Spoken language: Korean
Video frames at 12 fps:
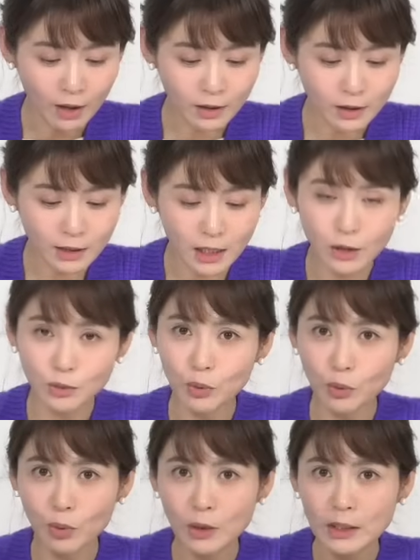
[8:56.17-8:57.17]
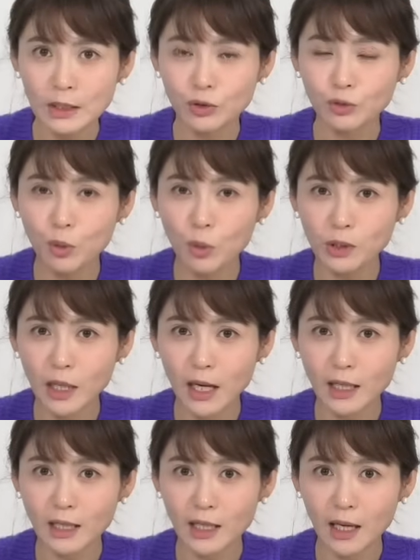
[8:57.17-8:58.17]
그 의상도
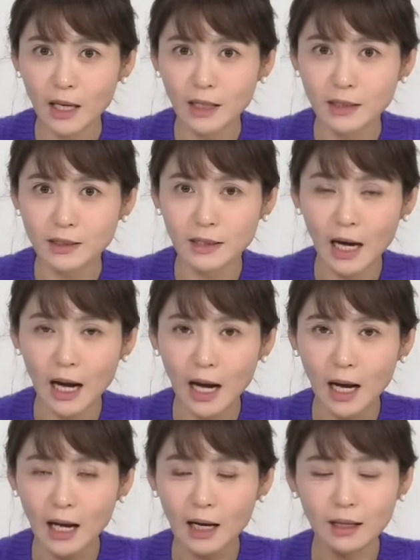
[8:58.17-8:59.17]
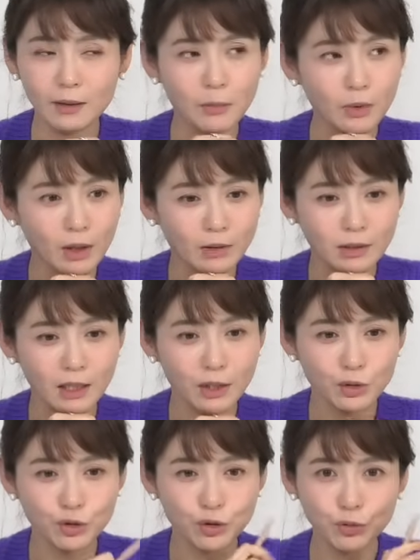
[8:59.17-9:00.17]
두오다이의 그 뭐라
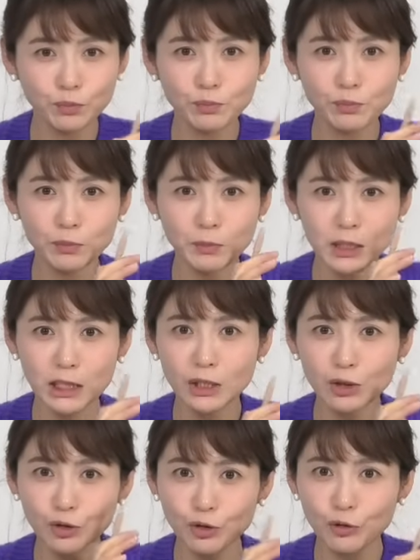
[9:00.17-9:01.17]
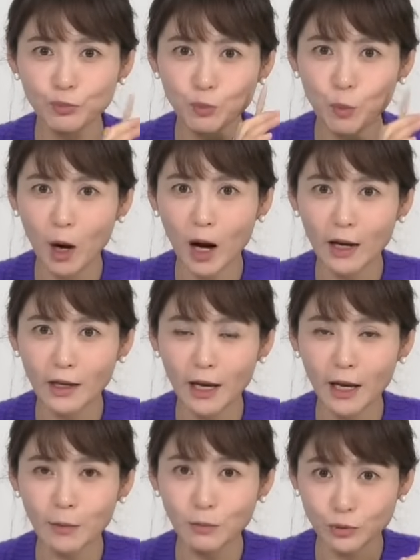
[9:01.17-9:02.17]
그럴까요? 춤, 신춤
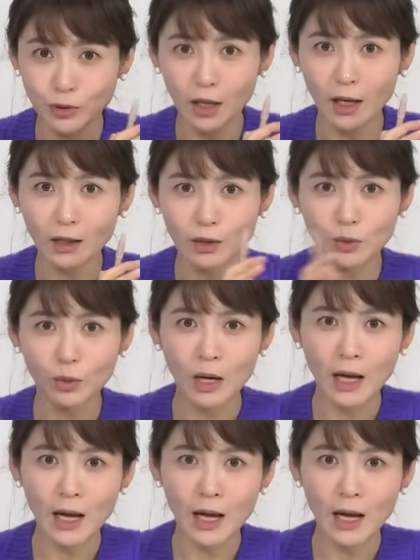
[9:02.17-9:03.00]
왕의 무대 그리고